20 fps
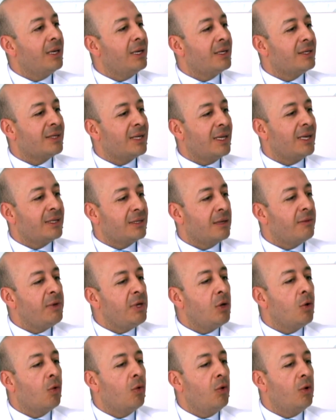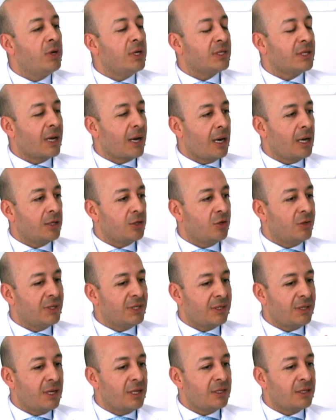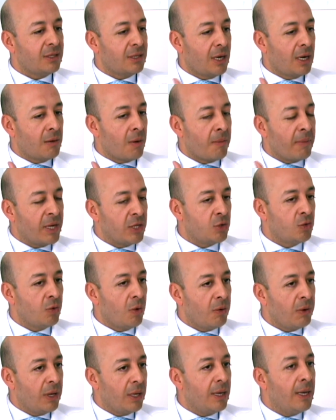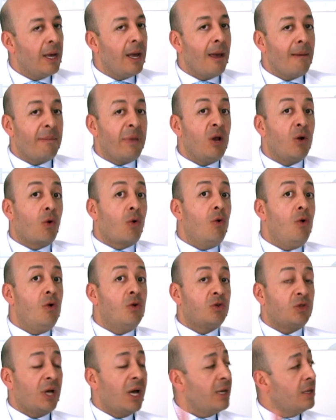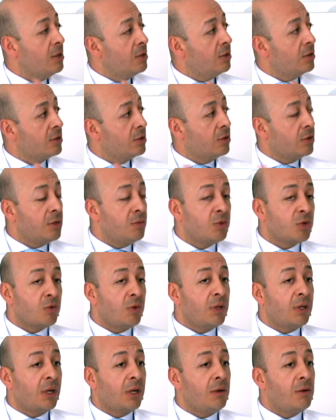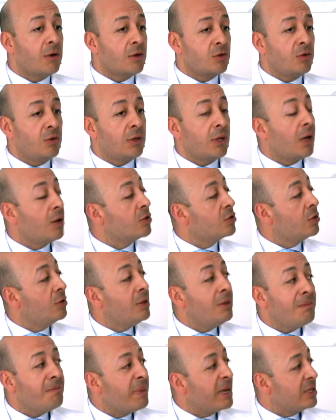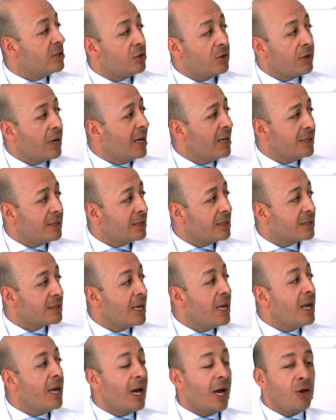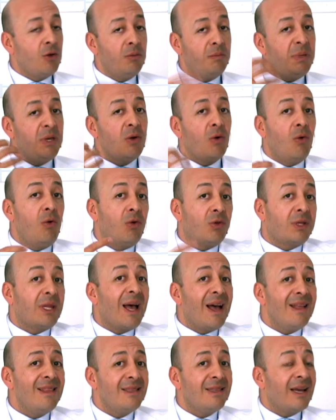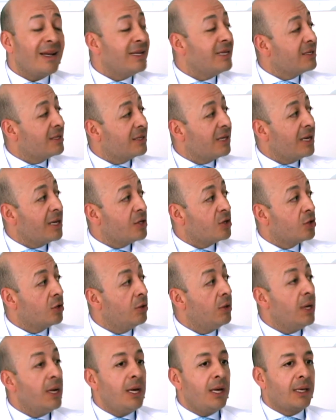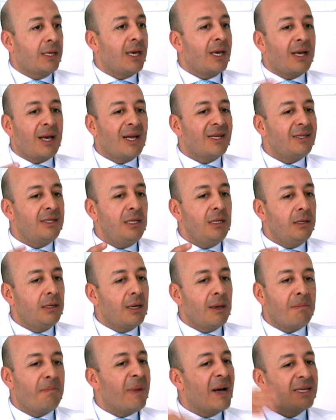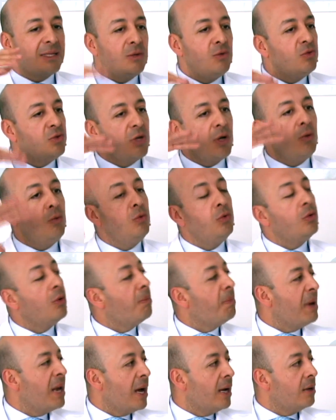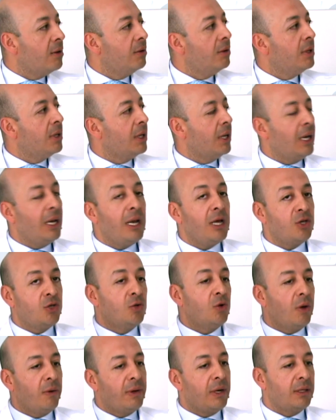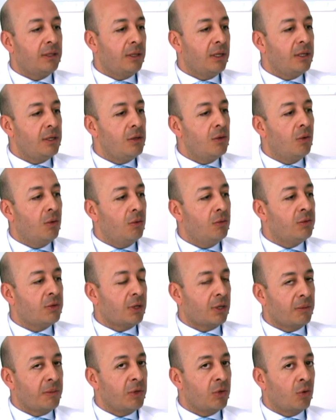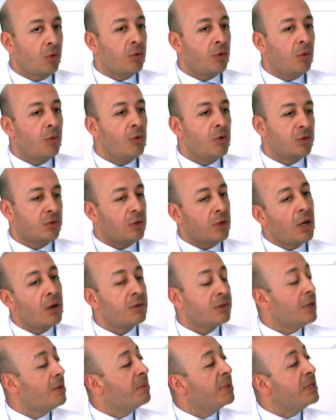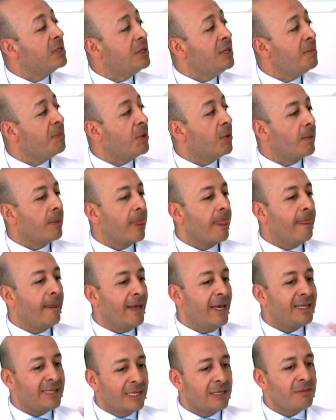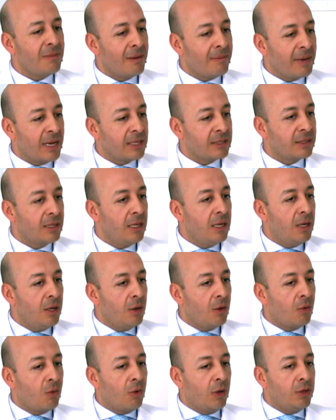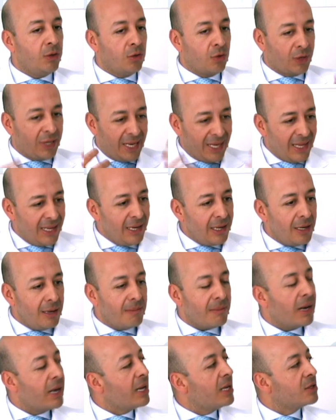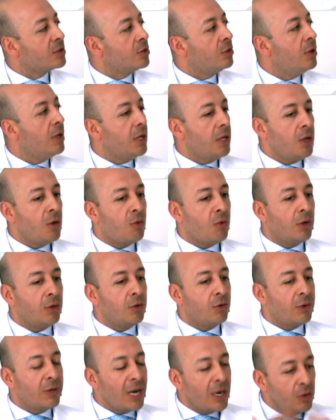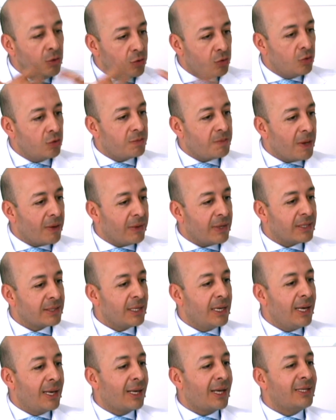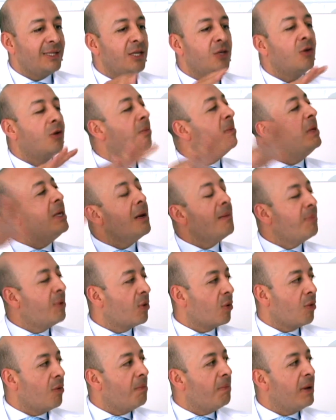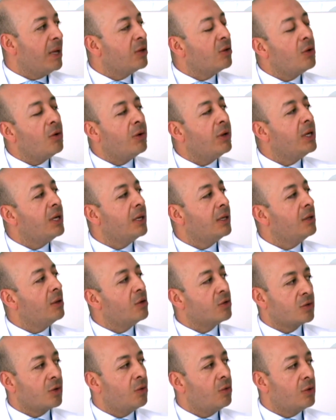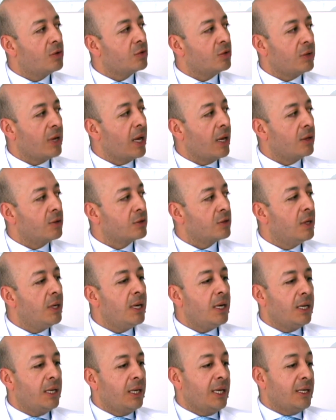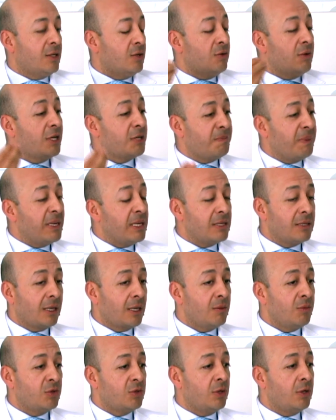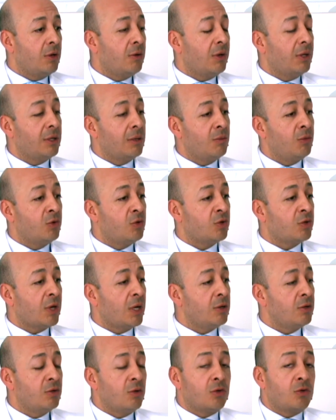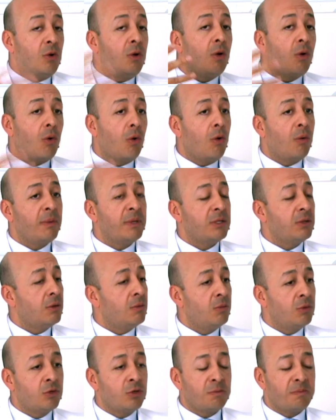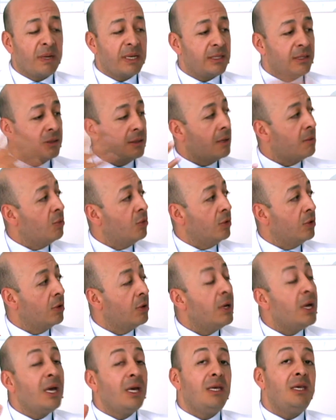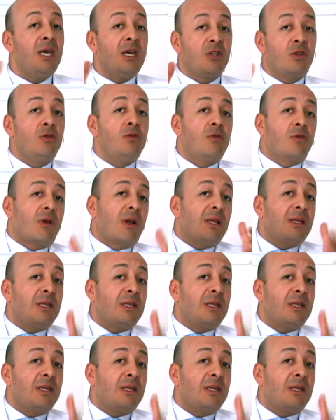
ese, ese vínculo y esa relación estrecha entre la mamá y su bebé. Pero con los años nos dimos cuenta que los resultados son impresionantes. Hay un vínculo tan, tan estrecho que casi que pasa a un segundo plano el hecho de haber tenido un tratamiento con óvulos donados al principio. Esas mamás cuando quedan en embarazo y cuando dan a luz sus bebés, casi que olvidan por completo el origen de los óvulos donados. Esa es una experiencia que hemos tenido durante muchos años, no solo en Colombia, sino en muchos países del mundo, y eso nos